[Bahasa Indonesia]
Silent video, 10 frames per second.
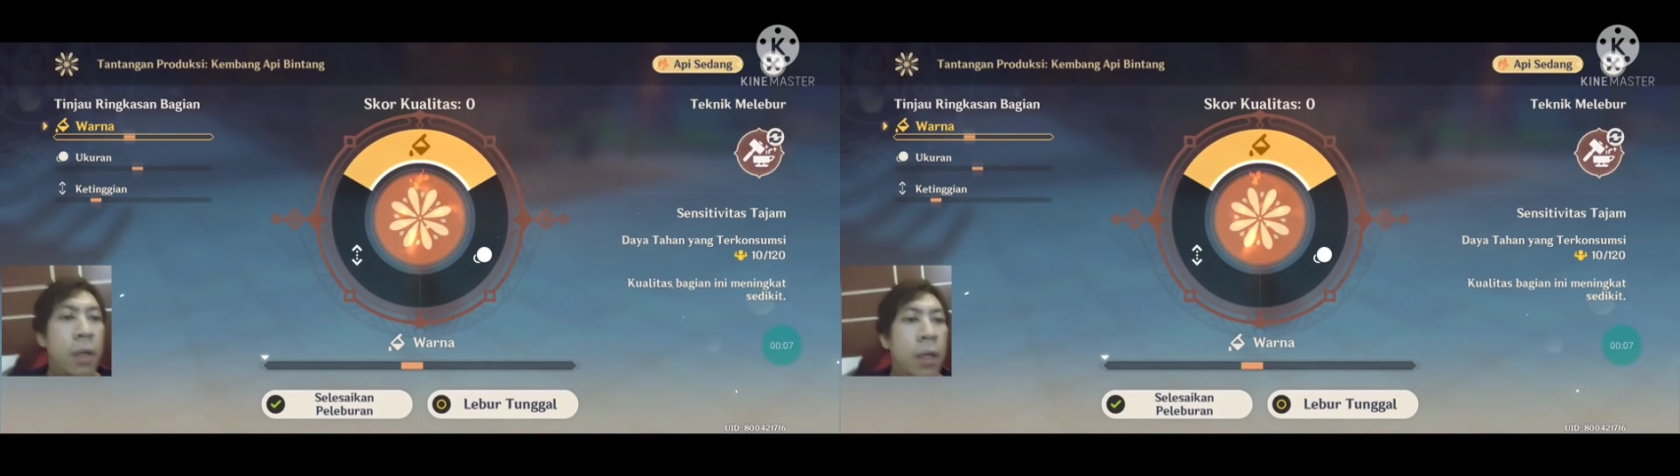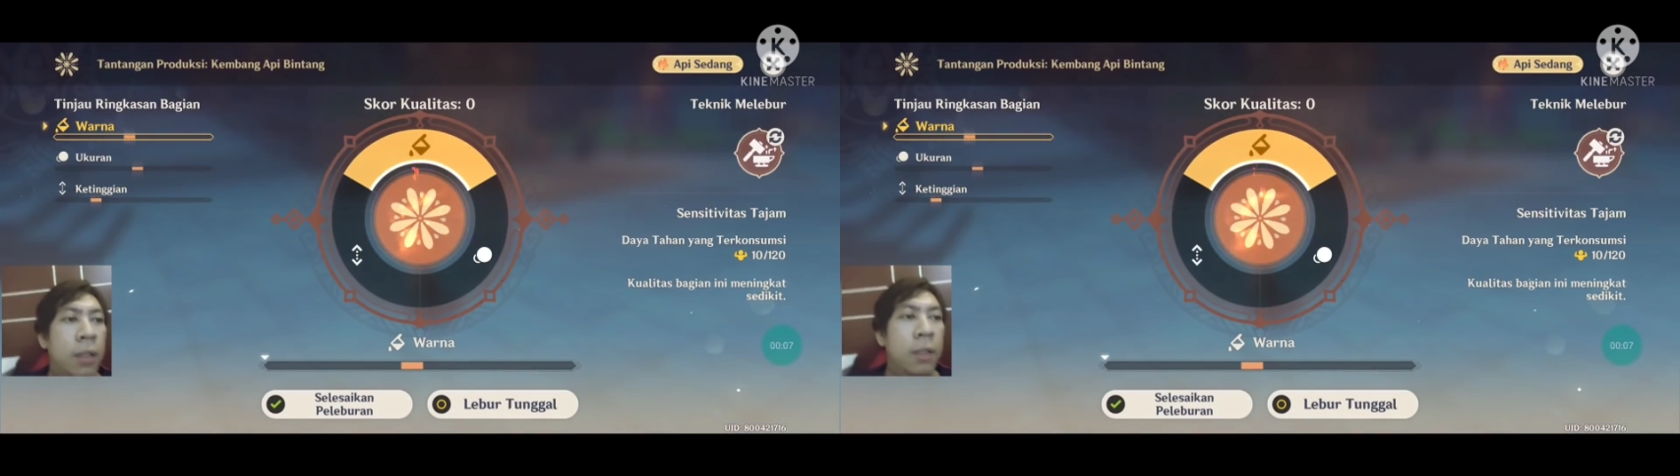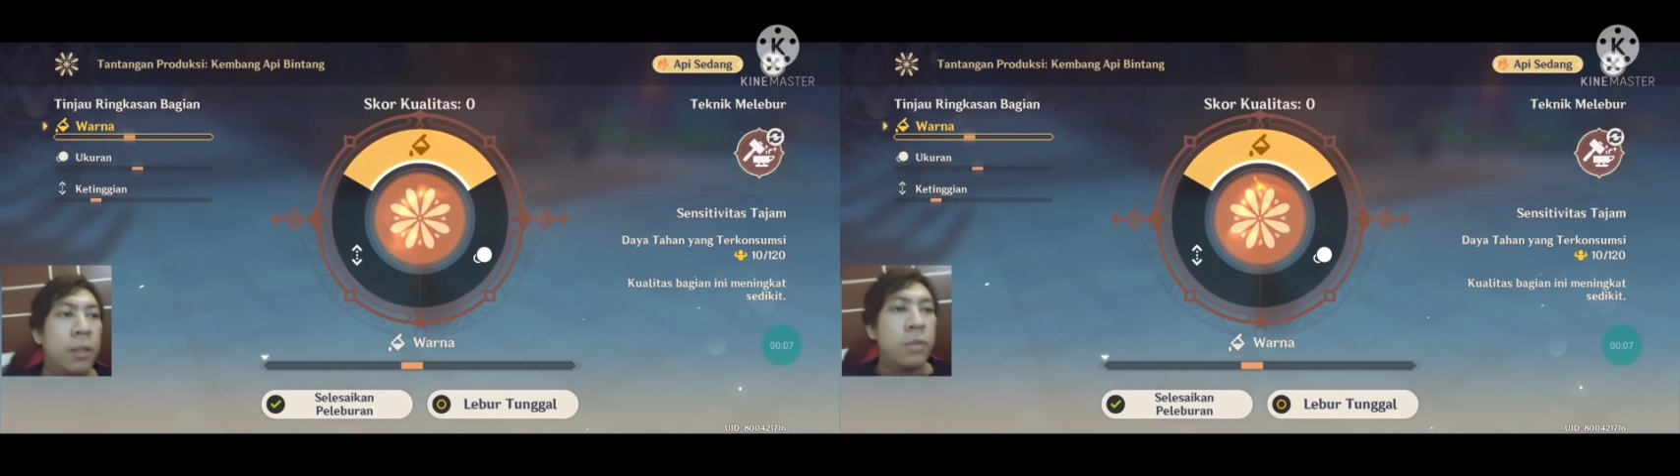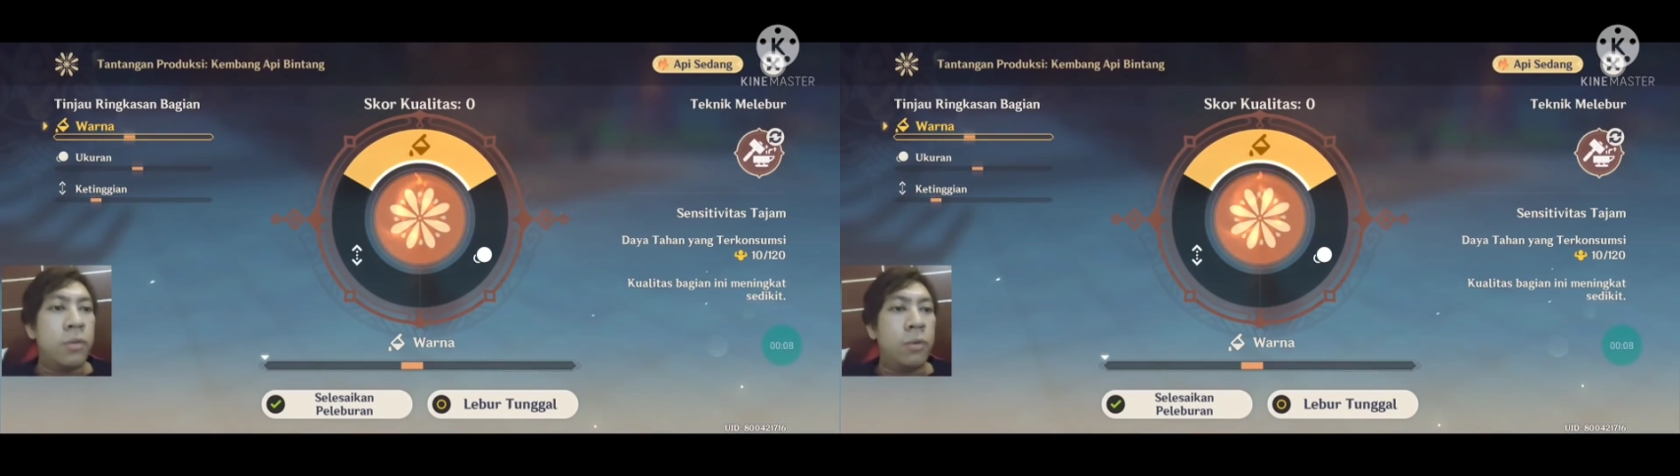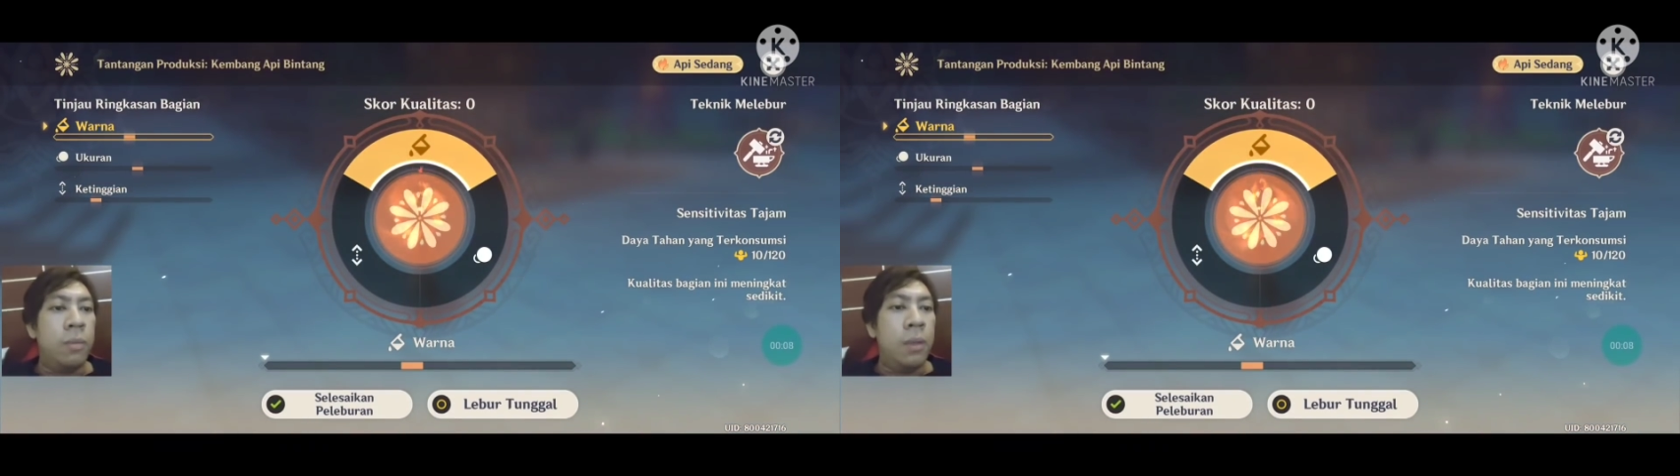warnanya
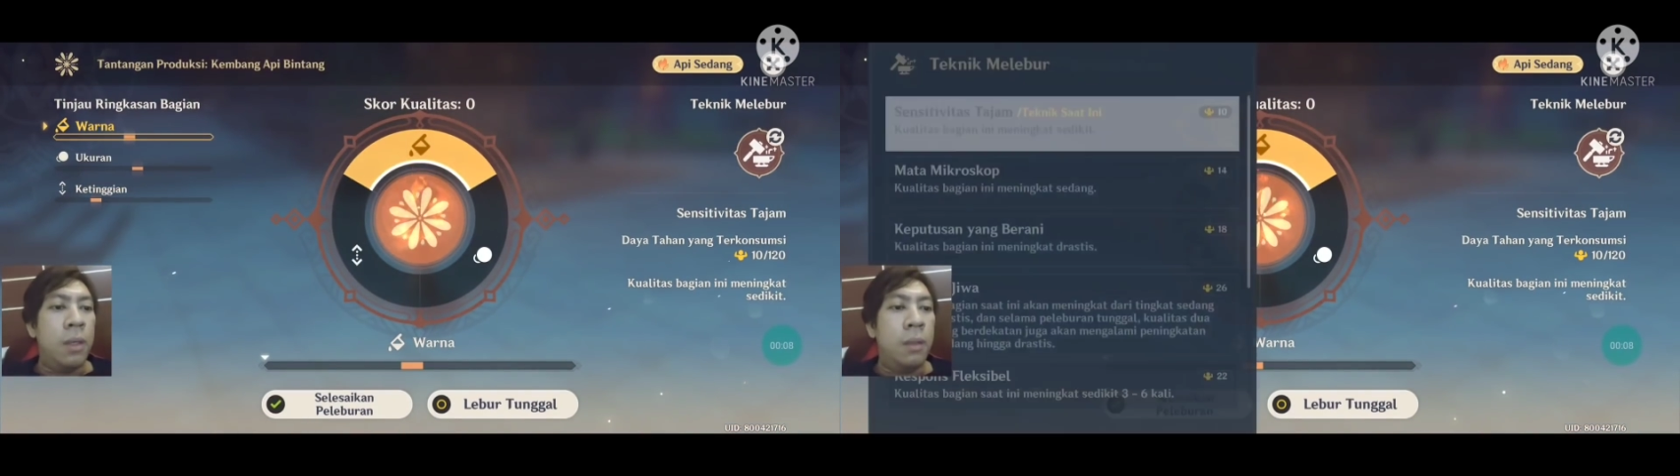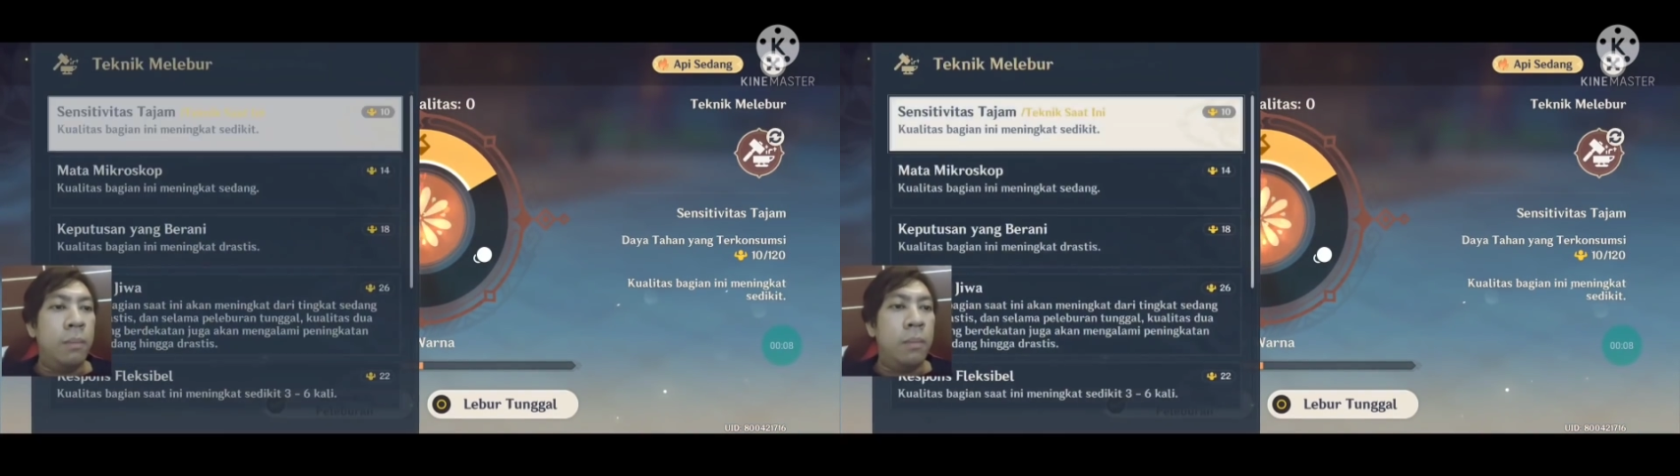kita coba